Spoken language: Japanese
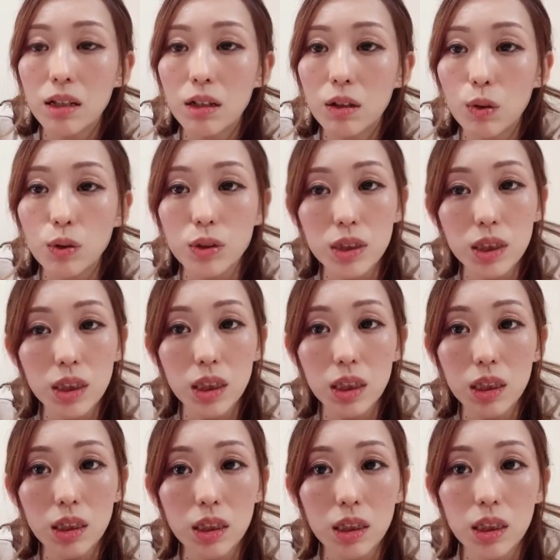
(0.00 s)
こっち
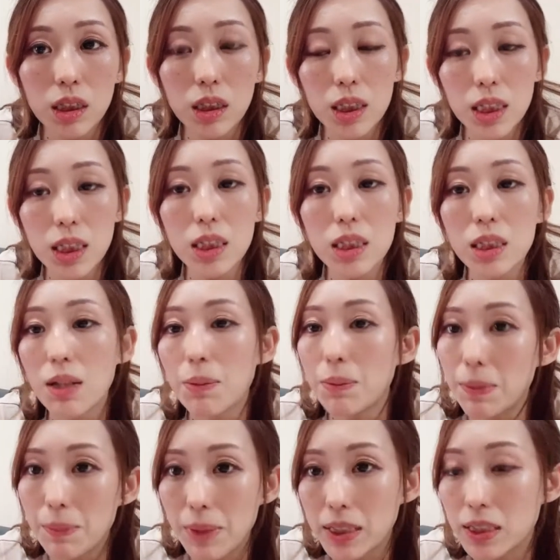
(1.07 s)
にして
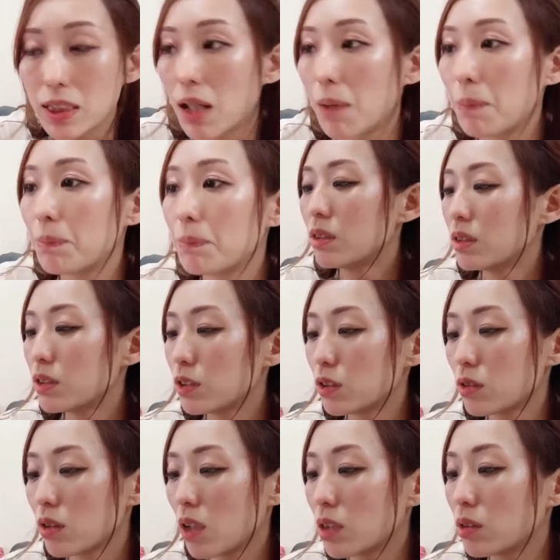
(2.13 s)
みました
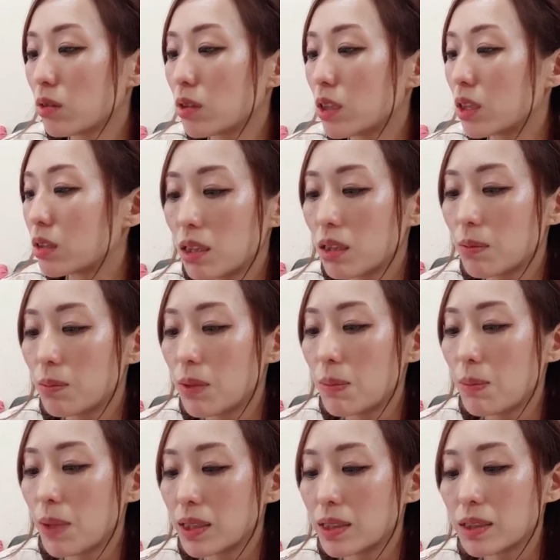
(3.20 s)
ちょっと後で見
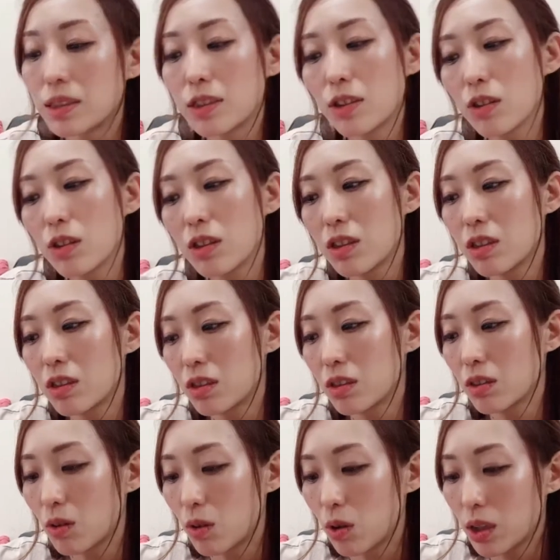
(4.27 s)
ますちょっ
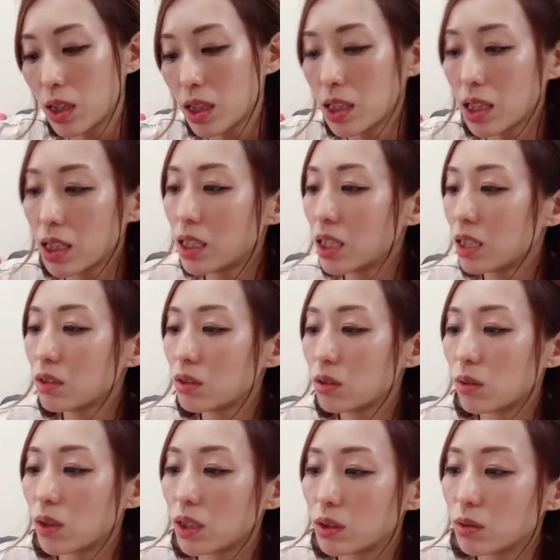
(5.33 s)
とこれで出る
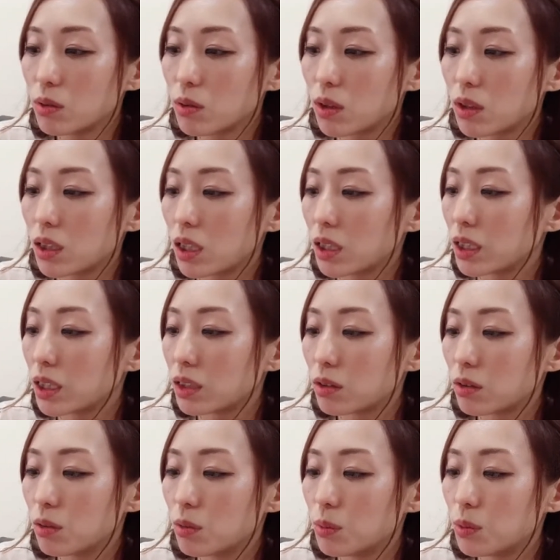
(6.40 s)
のはどうかな
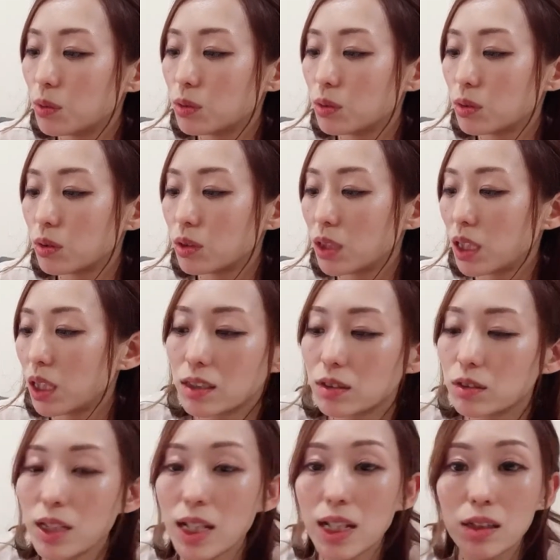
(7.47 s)
と思うので
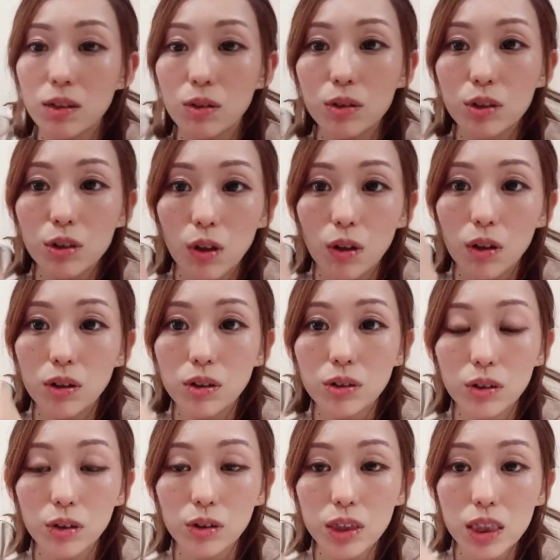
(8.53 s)
グレーと黒の
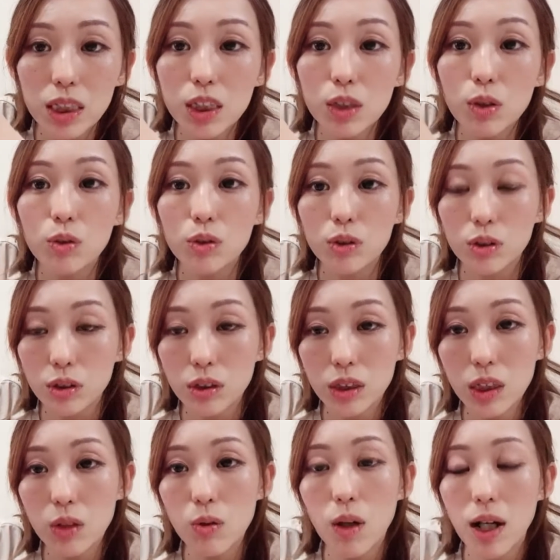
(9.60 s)
2色
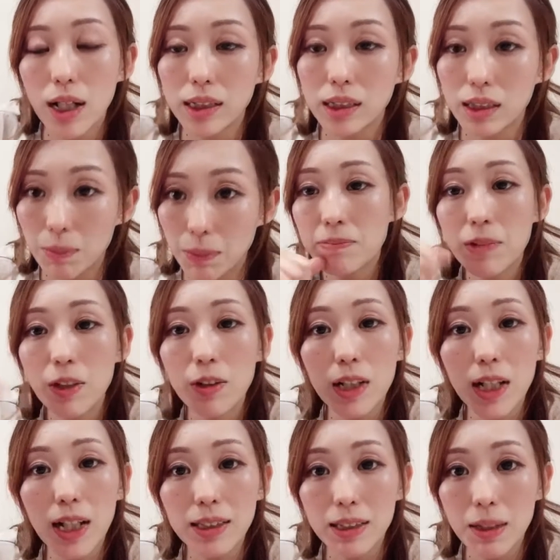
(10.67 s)
2個入ってますこれ
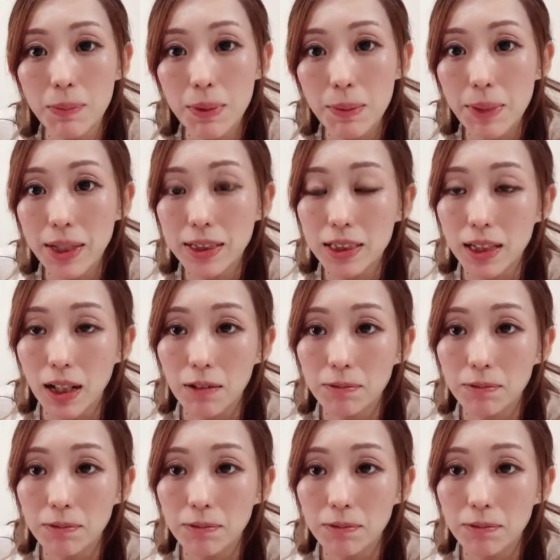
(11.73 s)
買ってみました